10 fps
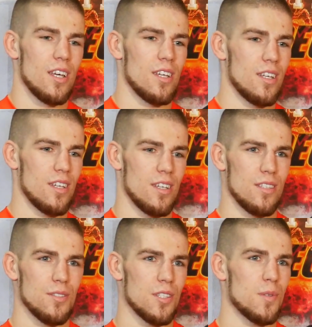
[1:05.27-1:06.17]
Yy,
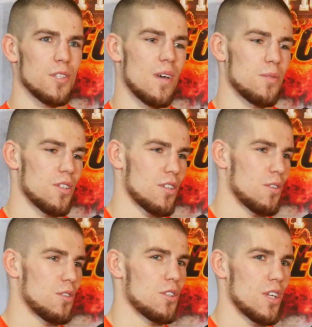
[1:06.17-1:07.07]
no nie spodziewałem się, że
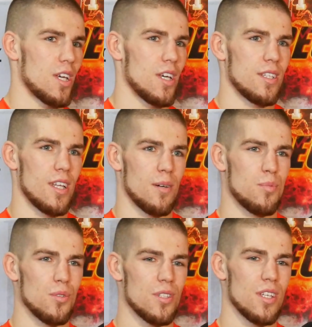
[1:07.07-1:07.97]
skończy się na
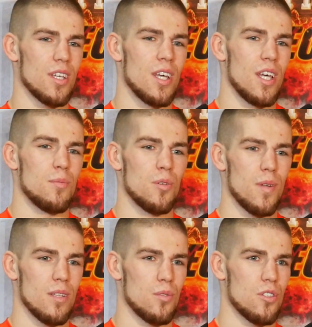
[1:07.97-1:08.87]
punkty. Mój
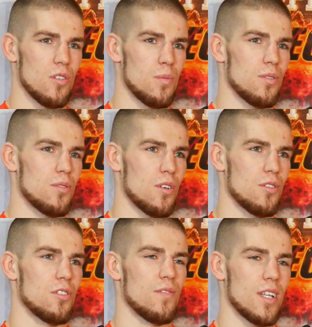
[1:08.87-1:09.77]
plan był, żeby po prostu
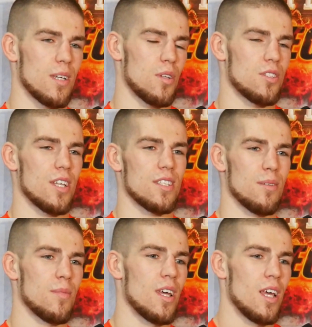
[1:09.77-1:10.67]
skończyć tą walkę przed
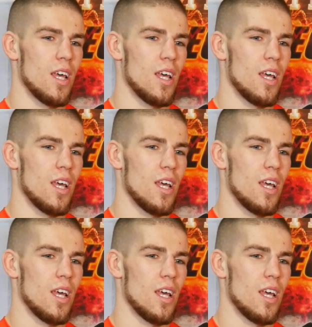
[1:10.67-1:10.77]
czasem.